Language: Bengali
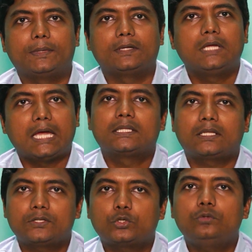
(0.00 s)
হবে
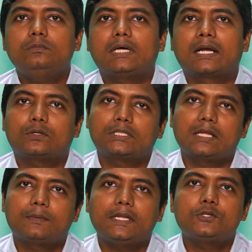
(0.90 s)
তাহলে চলুন আর কথা
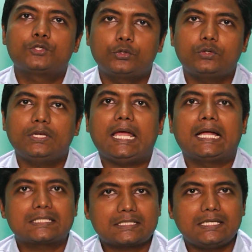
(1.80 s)
না বেরিয়ে শুরু করি
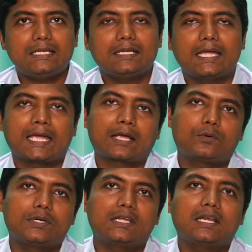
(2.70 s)
আজকের
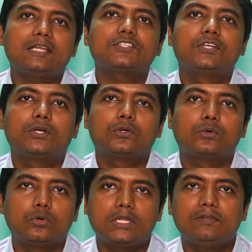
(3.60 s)
অ্যাকাউন্টিং ক্লাস
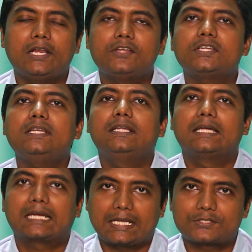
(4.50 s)
গুড ইভ্যালুয়েশন
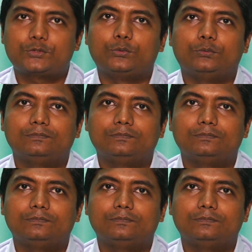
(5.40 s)
ক্লাস টু